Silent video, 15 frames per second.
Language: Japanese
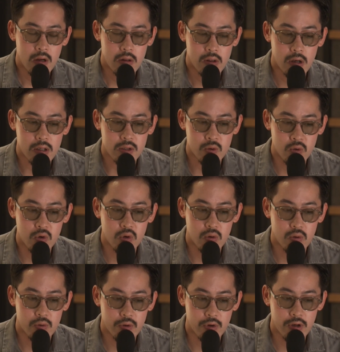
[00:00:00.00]
なんかそ
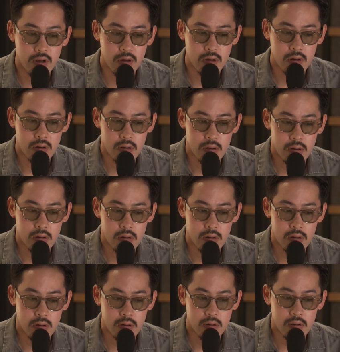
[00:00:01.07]
の本当に
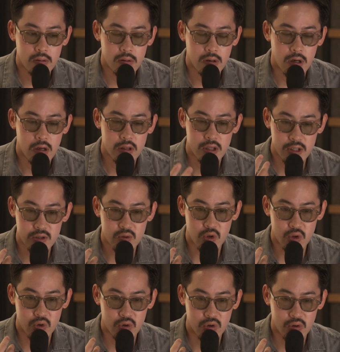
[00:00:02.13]

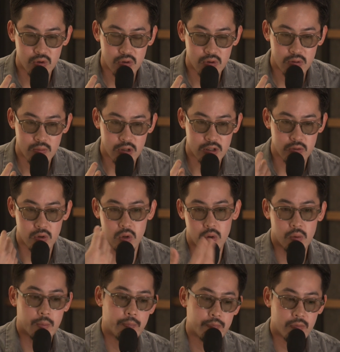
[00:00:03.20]
アーティストと、まあ、そ
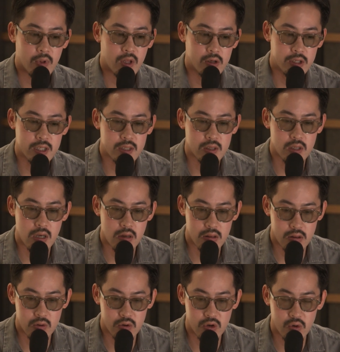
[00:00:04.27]
のリスナーっ
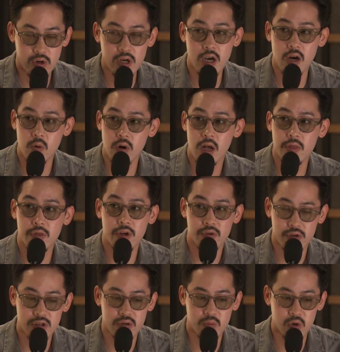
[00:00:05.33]
ていう距離感はあった
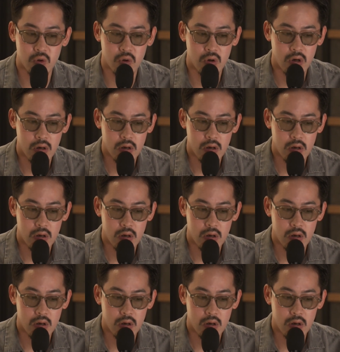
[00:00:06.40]
としても